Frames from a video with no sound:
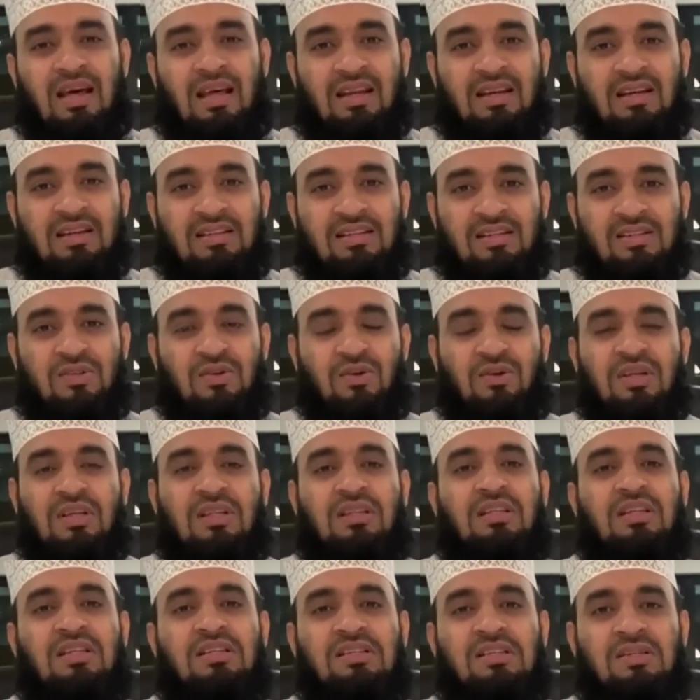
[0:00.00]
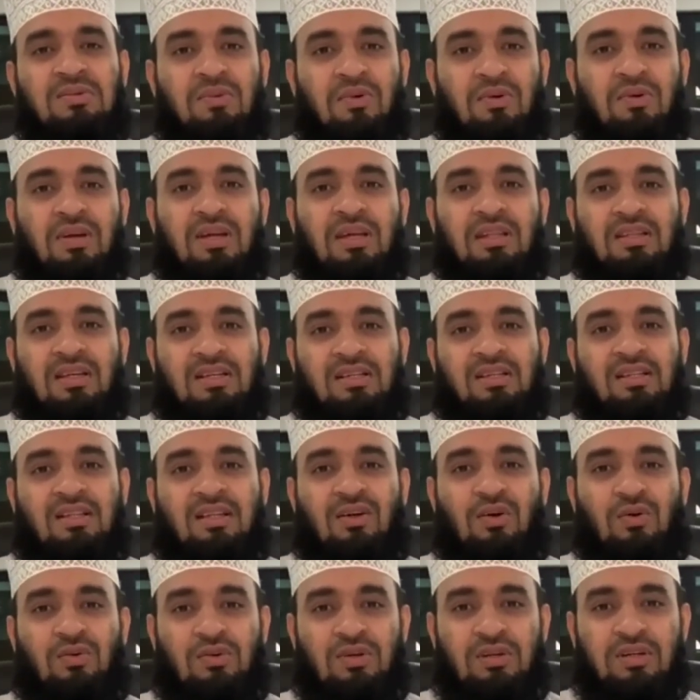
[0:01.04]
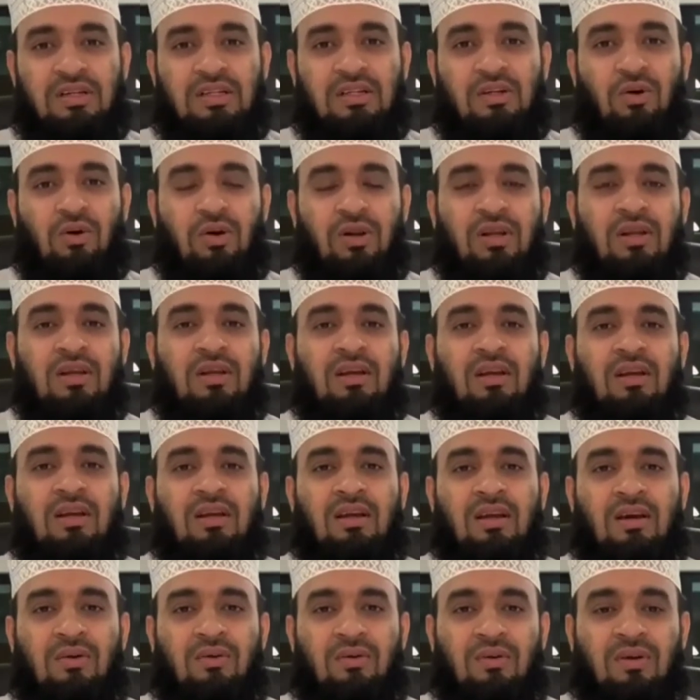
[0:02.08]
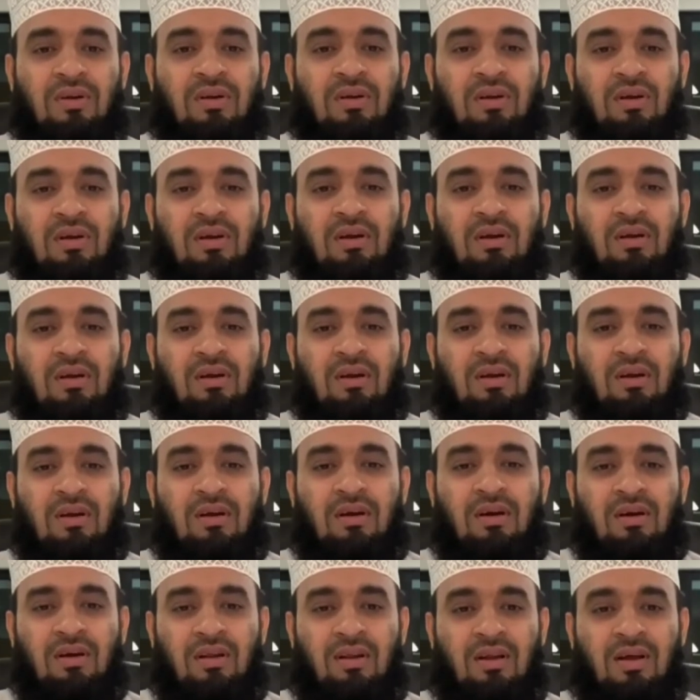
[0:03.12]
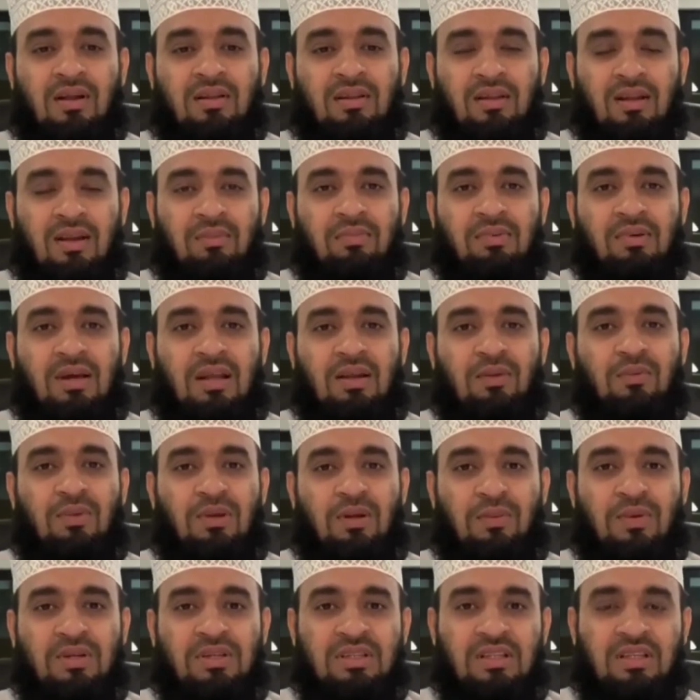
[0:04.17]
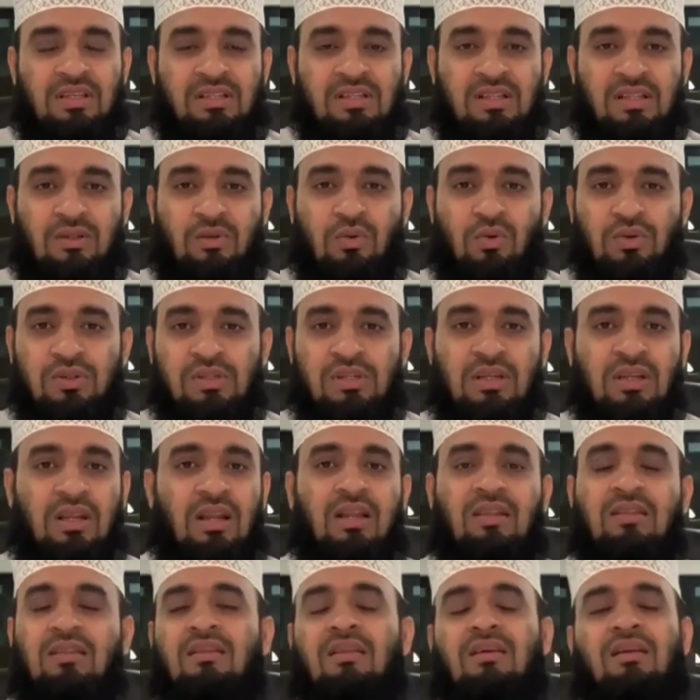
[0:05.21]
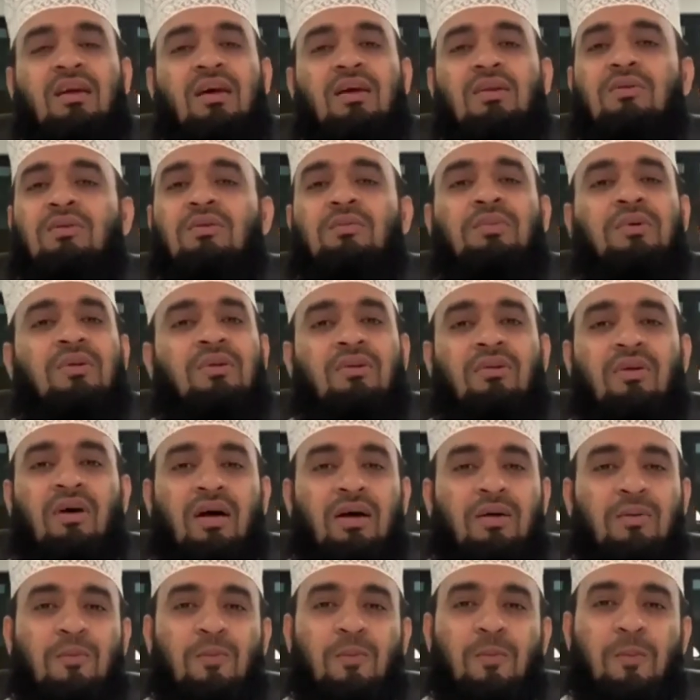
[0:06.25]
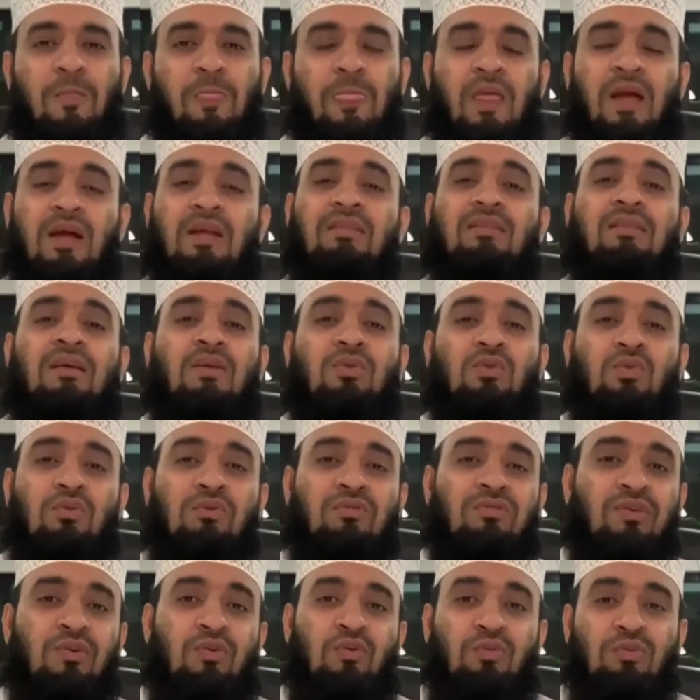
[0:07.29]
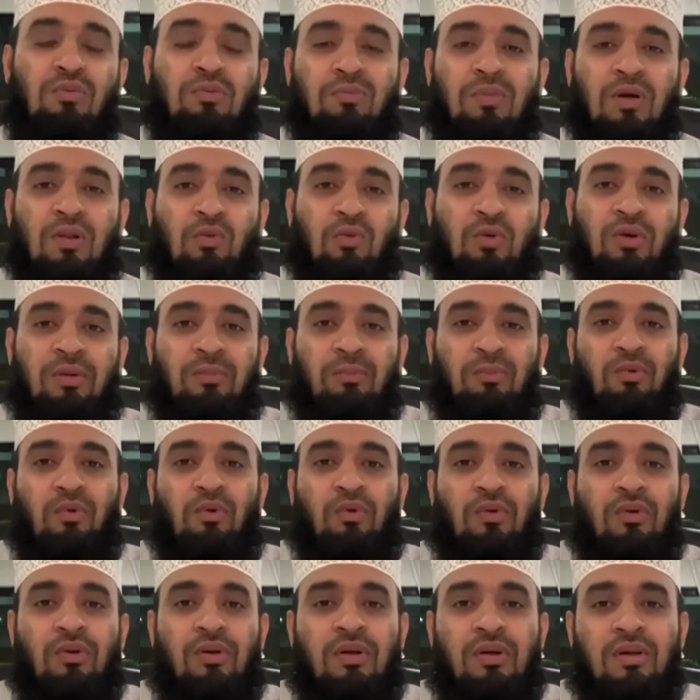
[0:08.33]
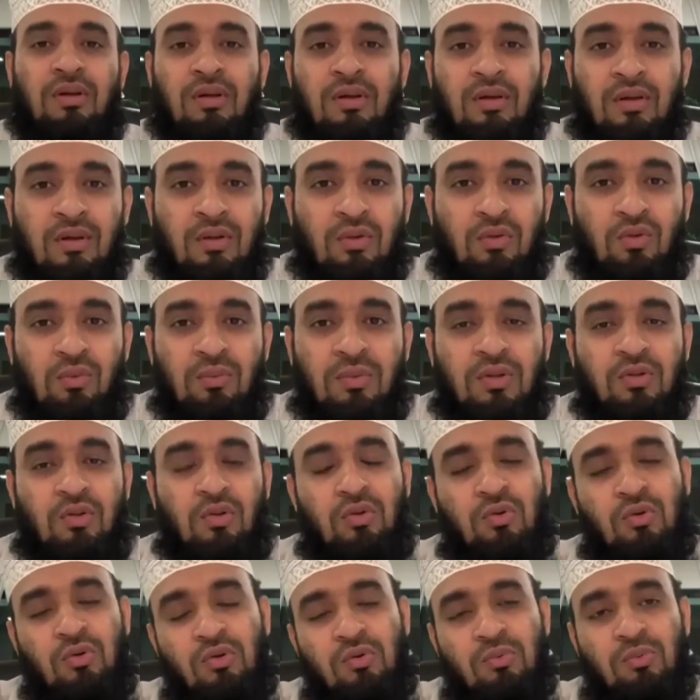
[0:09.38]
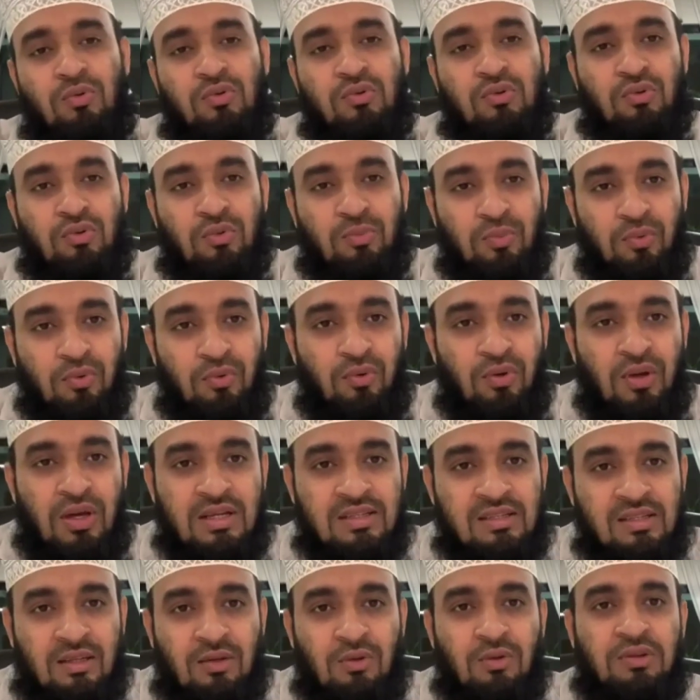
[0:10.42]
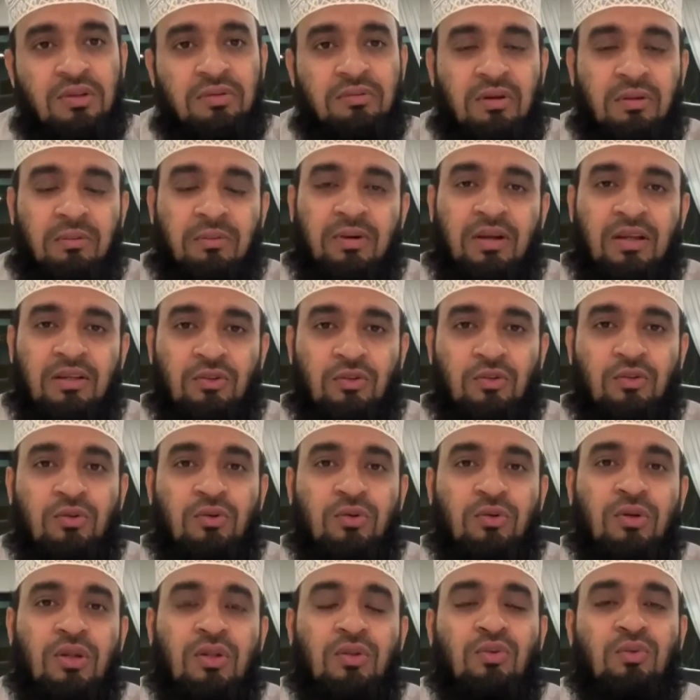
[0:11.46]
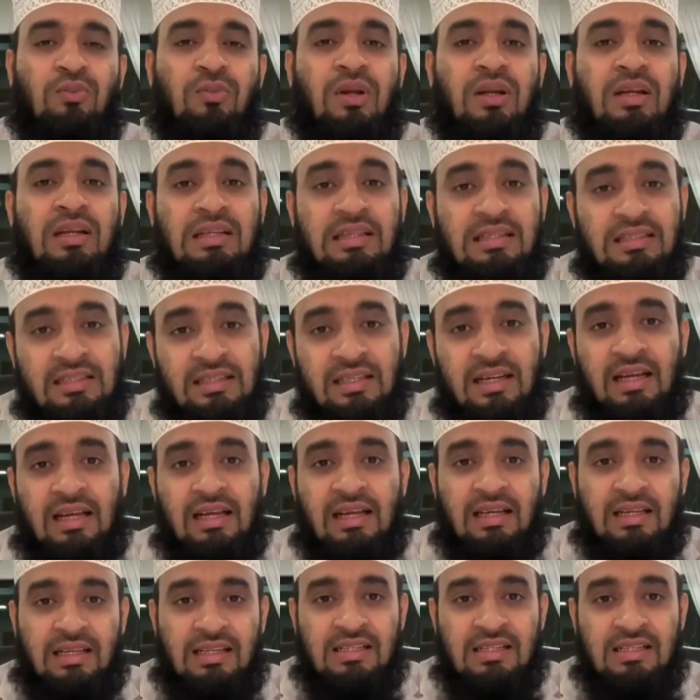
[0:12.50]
দানের যে সঠিক দৃষ্টিভঙ্গি তার সাথে কন্ট্রাডিক করে কারণ আল্লাহ তালা কালামুল্লাহ মাজিদ এরশাদ করেছেন লান্তানালুল বিররা হাত্তা তুমফিক মিম্মা তো হিব্বুন তোমরা ততক্ষণ পর্যন্ত পুণ্য হাসিল করতে পারবে না যতক্ষণ না তোমরা নিজেরা